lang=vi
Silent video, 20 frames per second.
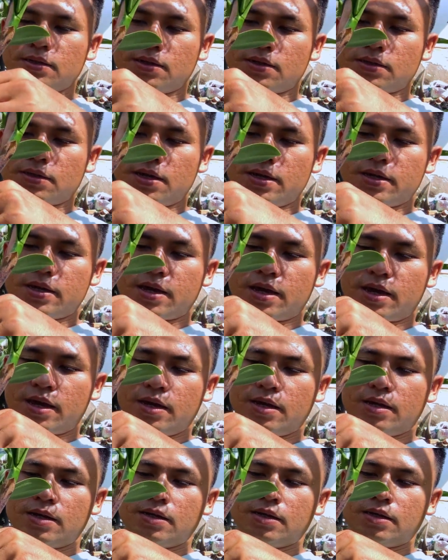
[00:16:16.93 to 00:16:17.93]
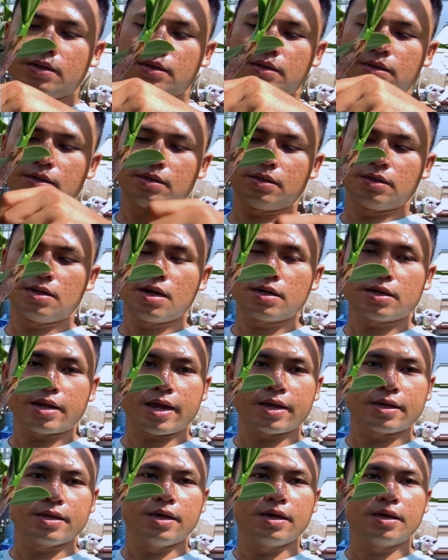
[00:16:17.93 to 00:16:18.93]
cho tới hết
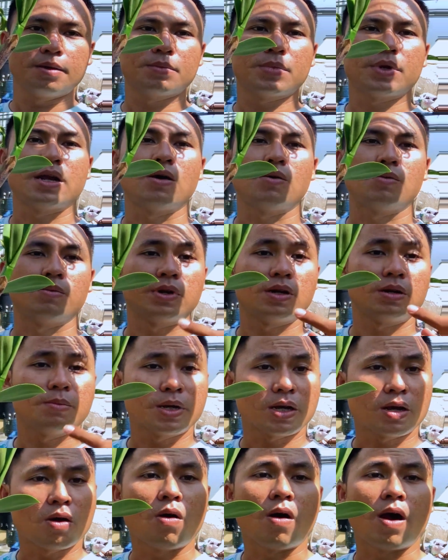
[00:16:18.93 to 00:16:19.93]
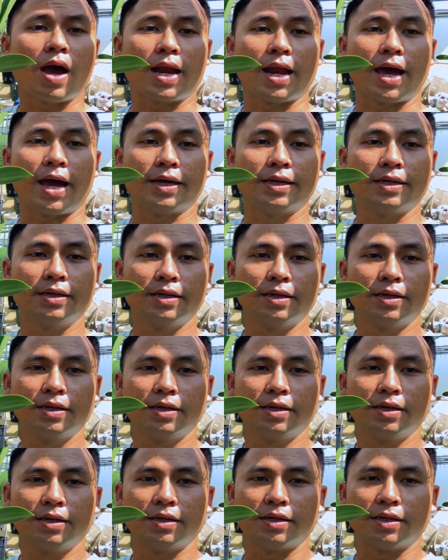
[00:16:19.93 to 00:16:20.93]
tháng Giêng bắt đầu nó mới có hoa lại,
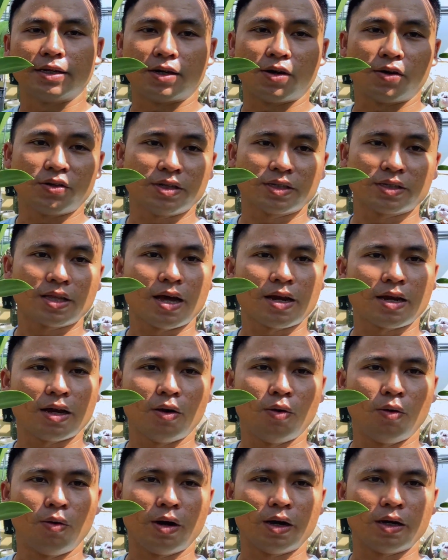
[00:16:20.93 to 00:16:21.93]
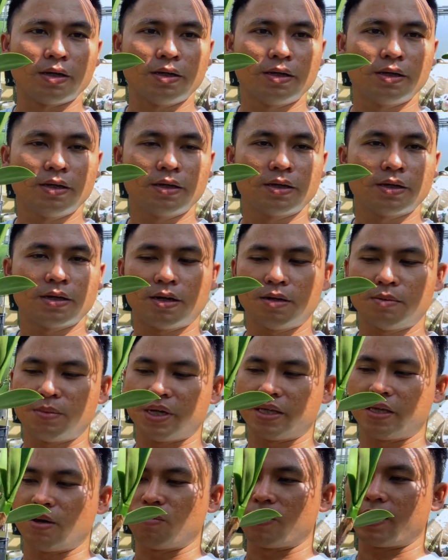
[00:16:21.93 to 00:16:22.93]
thì coi như Tết là hua rồi. Đó,
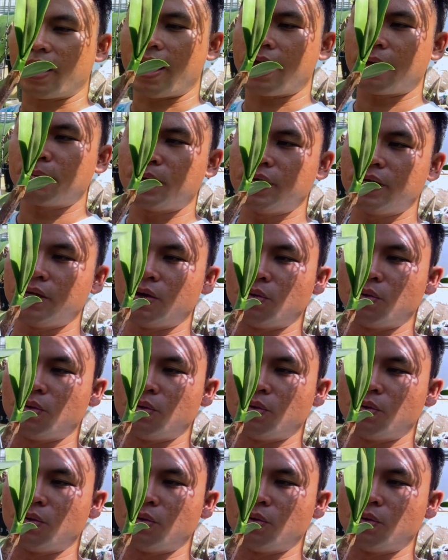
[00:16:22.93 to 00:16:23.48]
mà trồng cát mà ví